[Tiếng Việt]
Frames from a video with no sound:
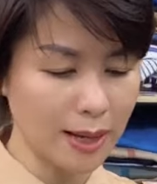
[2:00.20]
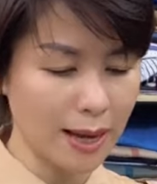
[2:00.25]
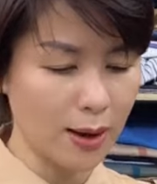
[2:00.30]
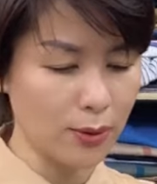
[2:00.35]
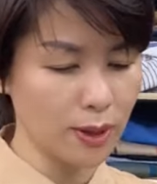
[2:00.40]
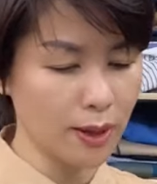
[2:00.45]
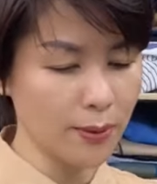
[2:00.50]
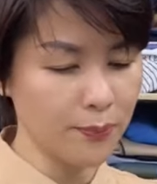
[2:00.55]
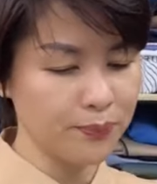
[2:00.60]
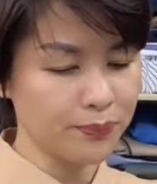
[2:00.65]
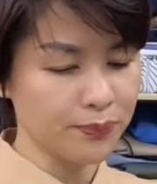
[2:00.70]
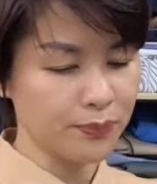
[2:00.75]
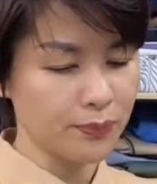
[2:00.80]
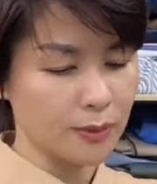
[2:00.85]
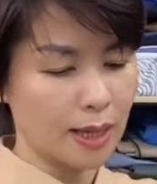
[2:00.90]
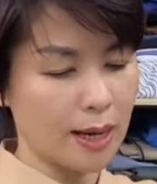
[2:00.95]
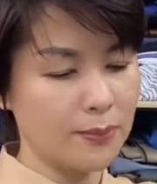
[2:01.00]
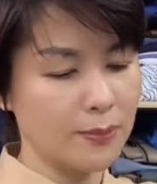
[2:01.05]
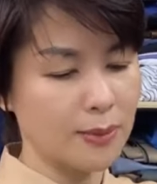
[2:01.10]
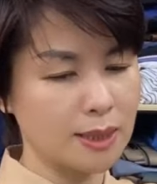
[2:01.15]
khảo nhá
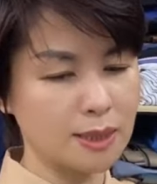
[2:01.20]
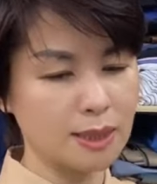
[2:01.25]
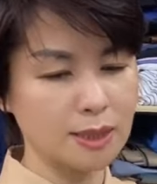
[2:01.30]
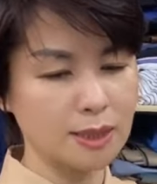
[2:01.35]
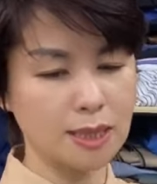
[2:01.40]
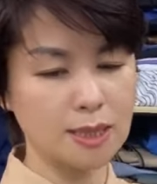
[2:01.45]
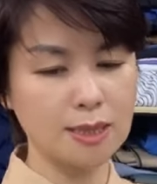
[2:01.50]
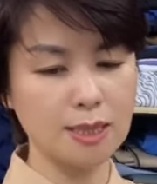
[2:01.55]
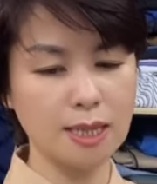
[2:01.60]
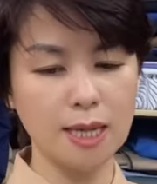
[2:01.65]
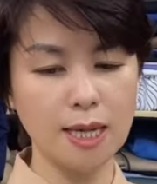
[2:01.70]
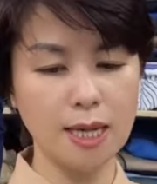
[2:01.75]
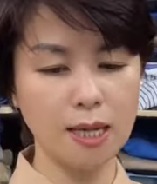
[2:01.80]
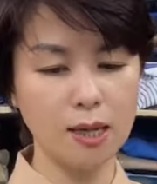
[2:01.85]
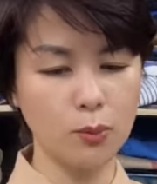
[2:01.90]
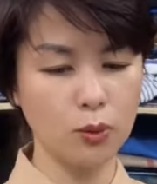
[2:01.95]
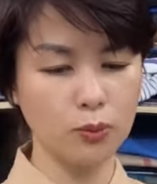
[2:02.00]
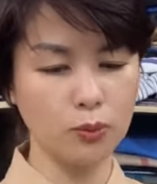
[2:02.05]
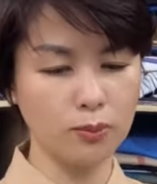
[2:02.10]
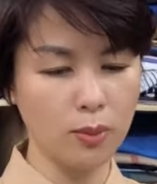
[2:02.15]
em này chắc chắn sẽ lên được
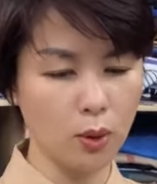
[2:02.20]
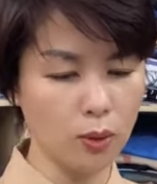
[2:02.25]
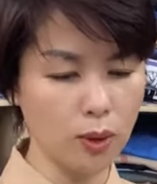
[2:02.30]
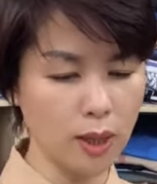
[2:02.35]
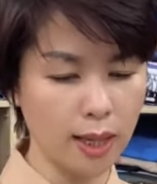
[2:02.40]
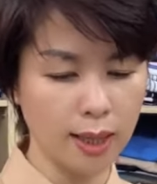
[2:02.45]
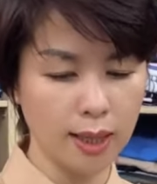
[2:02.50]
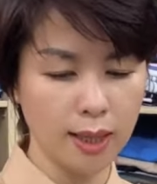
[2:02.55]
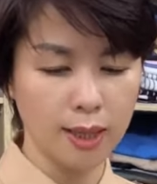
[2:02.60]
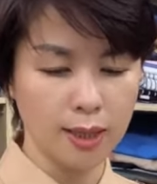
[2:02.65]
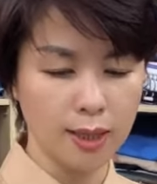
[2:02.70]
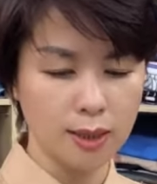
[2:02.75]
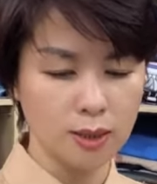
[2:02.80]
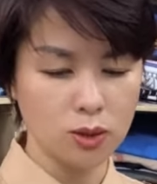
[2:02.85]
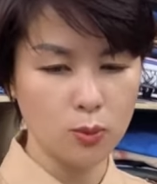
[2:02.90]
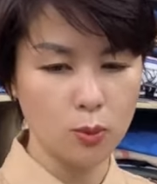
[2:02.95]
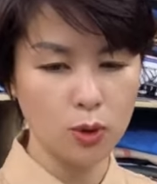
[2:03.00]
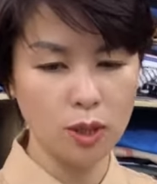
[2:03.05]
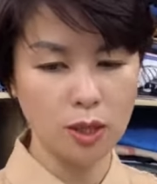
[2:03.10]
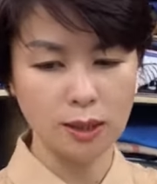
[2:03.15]
một mẫu này cho
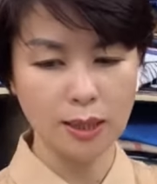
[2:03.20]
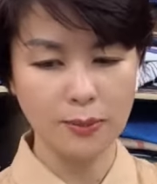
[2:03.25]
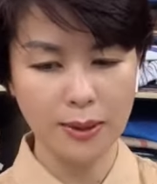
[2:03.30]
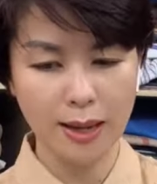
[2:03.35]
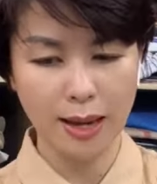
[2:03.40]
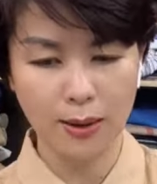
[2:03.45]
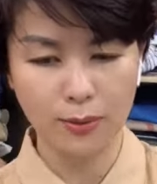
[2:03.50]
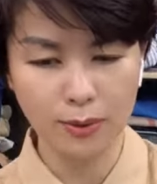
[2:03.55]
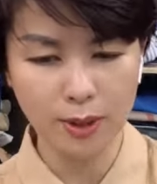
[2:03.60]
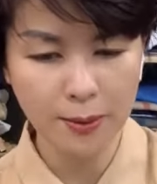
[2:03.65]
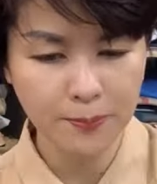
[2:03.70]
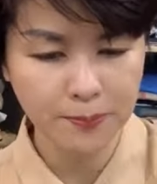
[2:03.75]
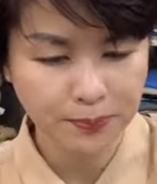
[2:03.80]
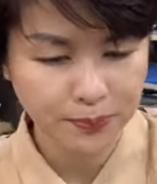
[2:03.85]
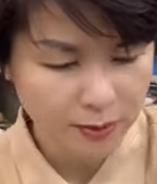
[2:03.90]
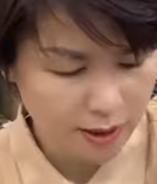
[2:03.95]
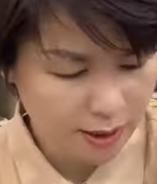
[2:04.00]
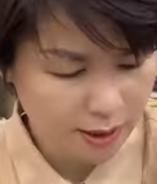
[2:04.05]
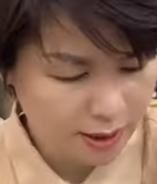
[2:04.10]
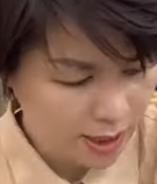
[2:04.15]
mọi người tham khảo nhá
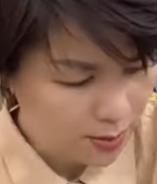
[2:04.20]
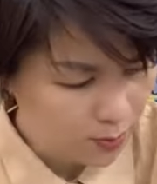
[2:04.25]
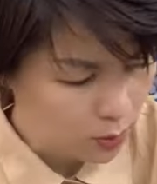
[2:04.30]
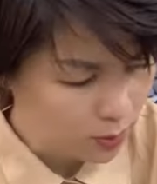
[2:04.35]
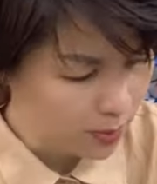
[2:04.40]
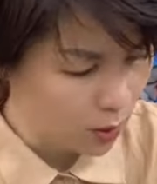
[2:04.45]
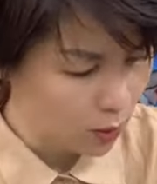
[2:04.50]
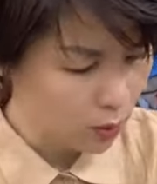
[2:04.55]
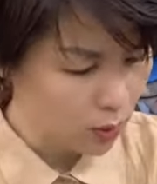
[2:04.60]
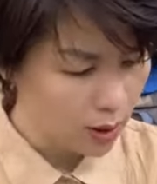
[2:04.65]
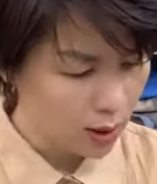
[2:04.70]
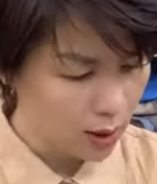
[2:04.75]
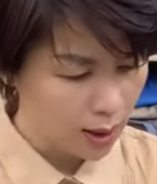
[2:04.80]
riêng một mẫu